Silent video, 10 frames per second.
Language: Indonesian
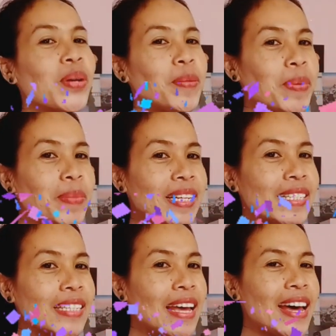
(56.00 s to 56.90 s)

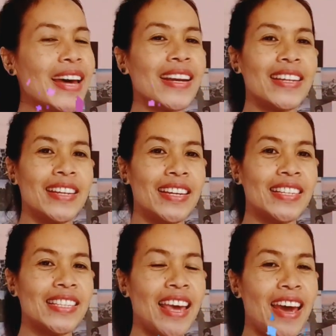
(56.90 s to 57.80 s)
pemirsa, hari
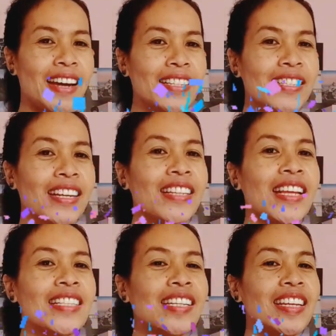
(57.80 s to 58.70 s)
ini saya akan
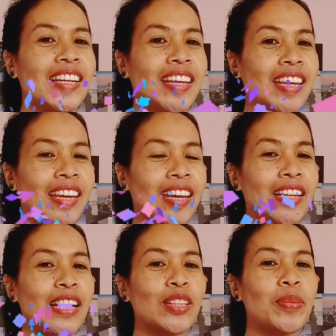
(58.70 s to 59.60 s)
cerita
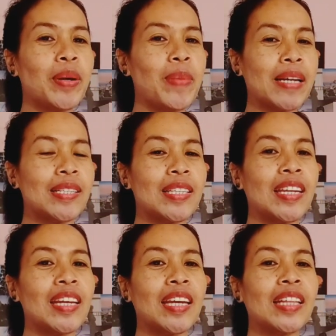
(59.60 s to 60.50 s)
sedikit atau berbagi
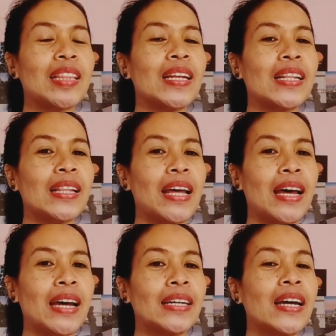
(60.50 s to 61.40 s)
sedikit
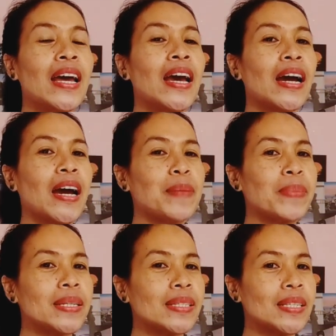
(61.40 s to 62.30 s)
tentang
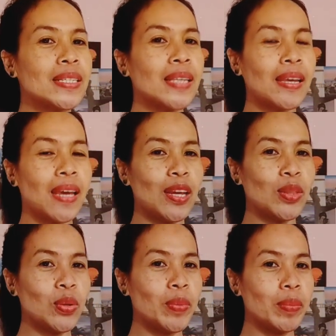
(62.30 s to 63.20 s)
kapan sih saya
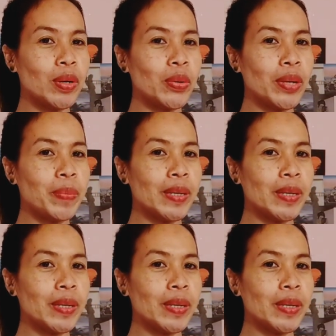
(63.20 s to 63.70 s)
itu memenuhi